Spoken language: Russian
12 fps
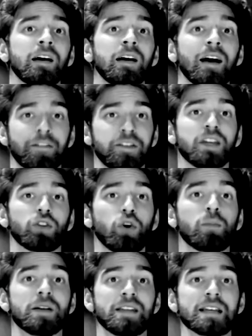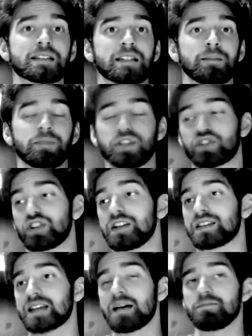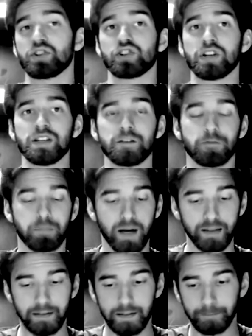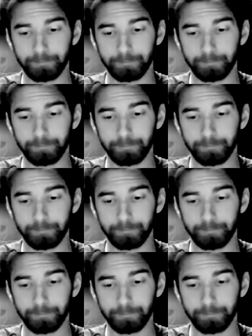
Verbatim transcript: А вне дома не с кем, ни с жильцами же и не в банке.